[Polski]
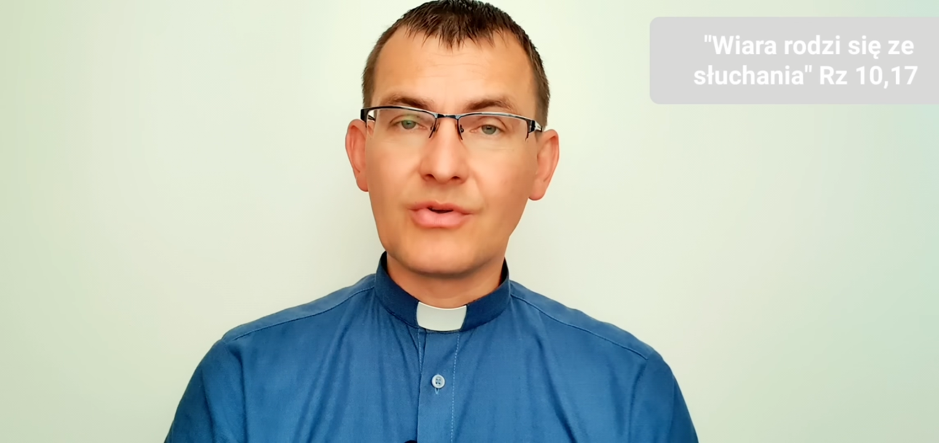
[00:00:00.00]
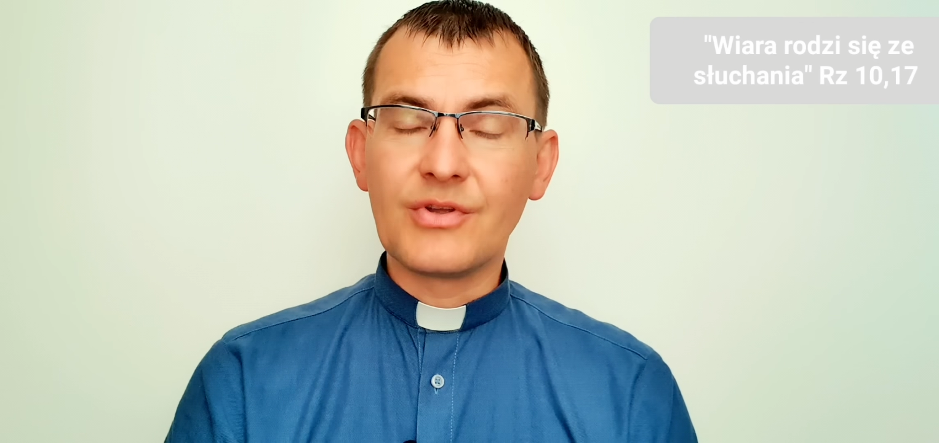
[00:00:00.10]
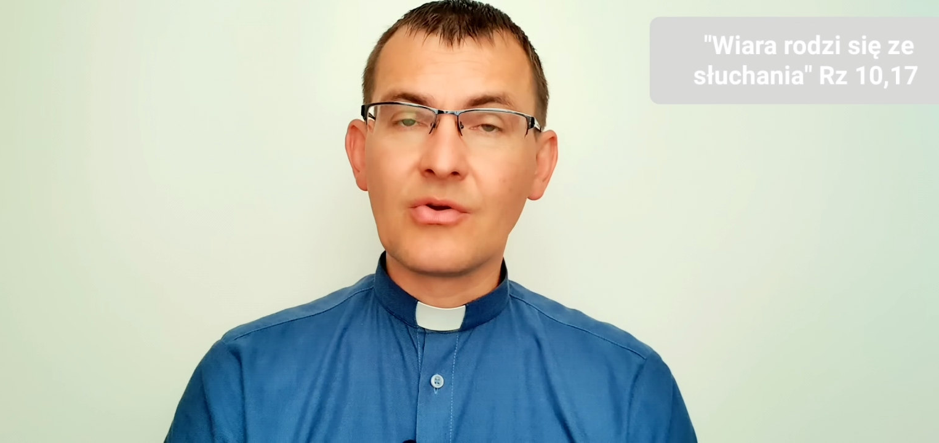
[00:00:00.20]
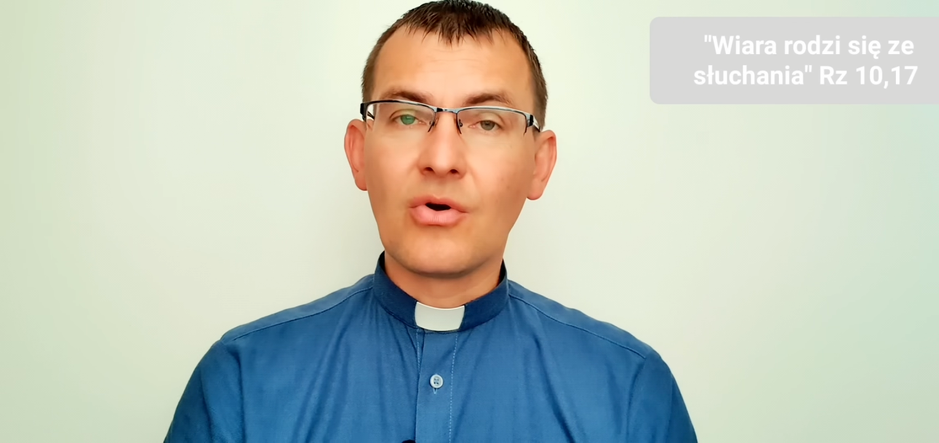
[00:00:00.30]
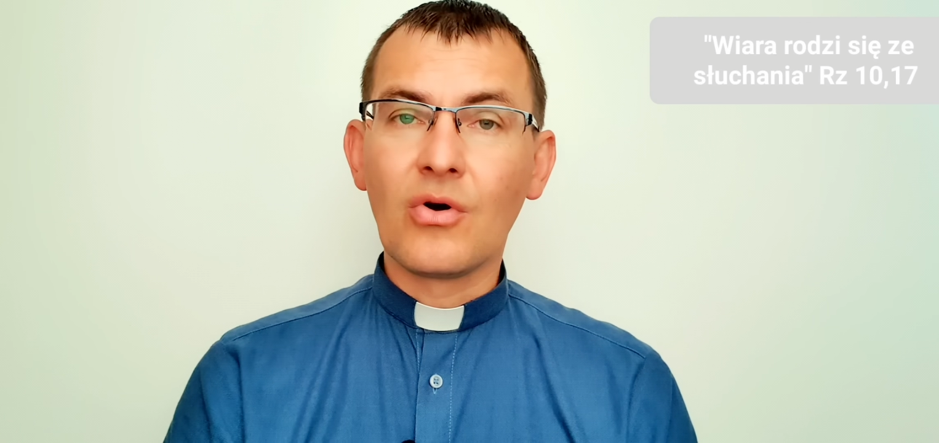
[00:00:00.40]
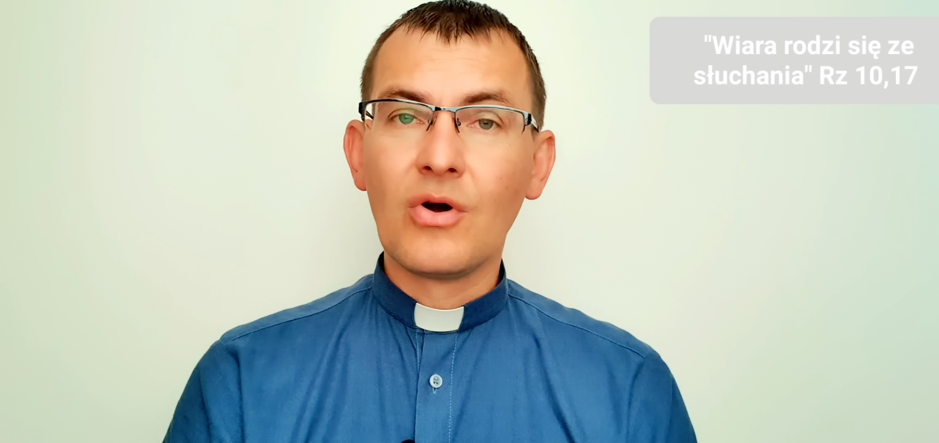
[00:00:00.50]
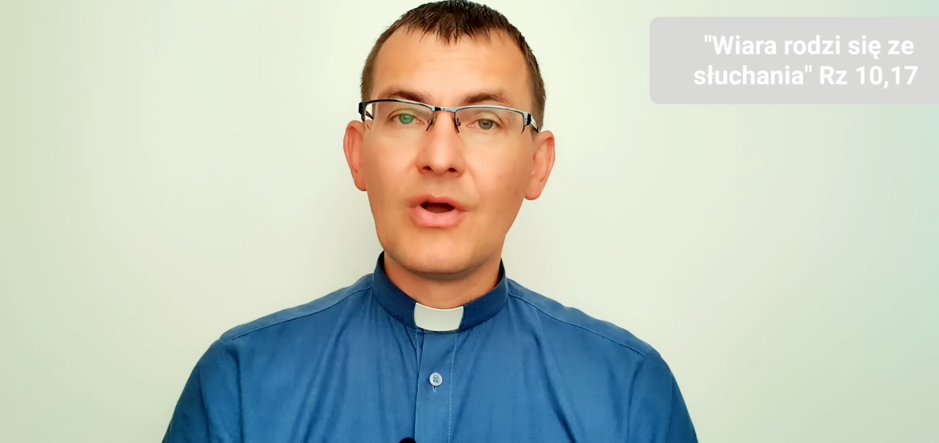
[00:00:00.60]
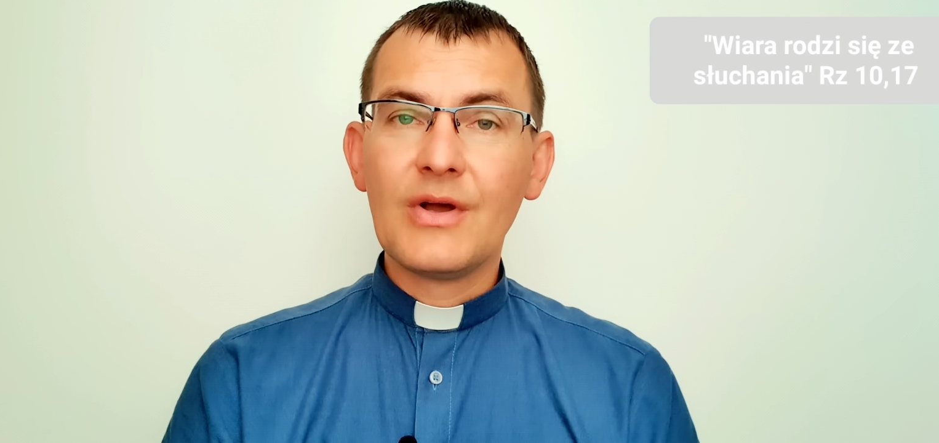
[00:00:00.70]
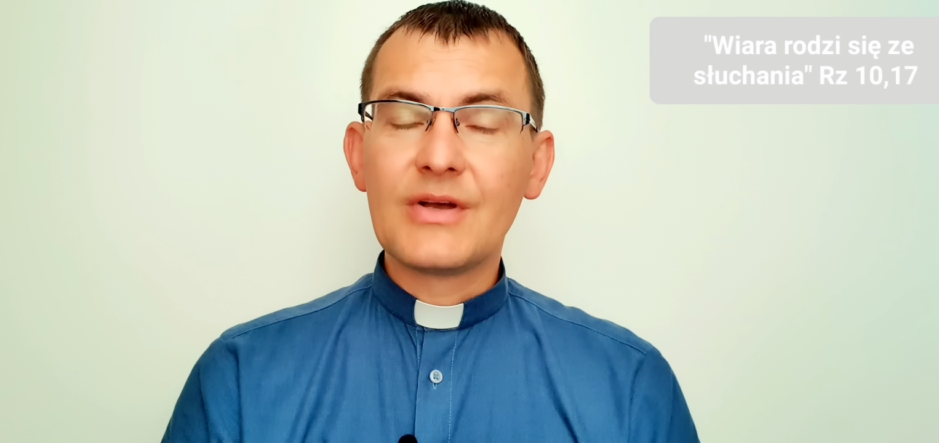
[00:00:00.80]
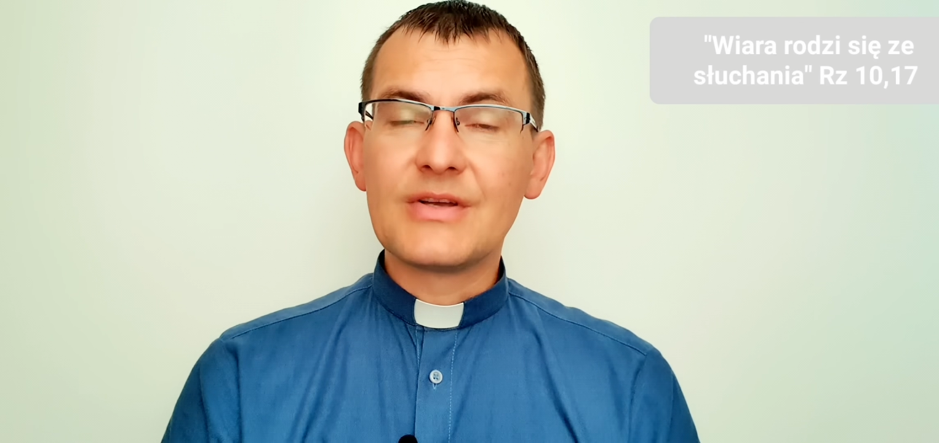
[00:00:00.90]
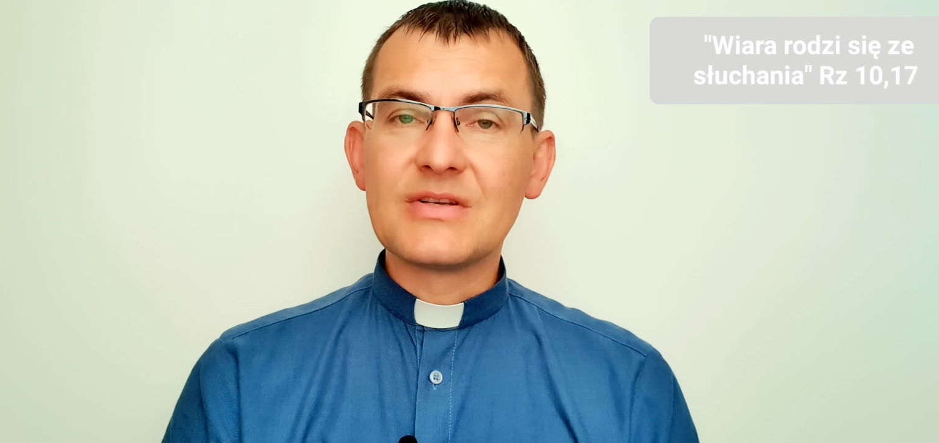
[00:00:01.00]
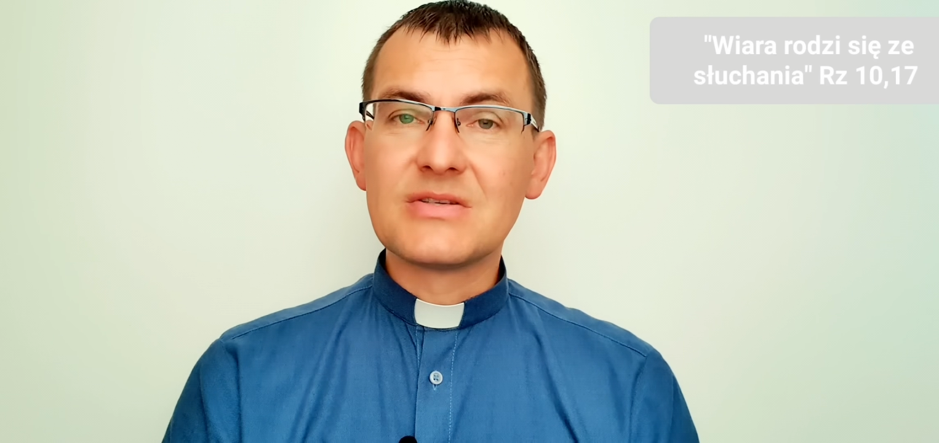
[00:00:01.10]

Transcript: gdy go e,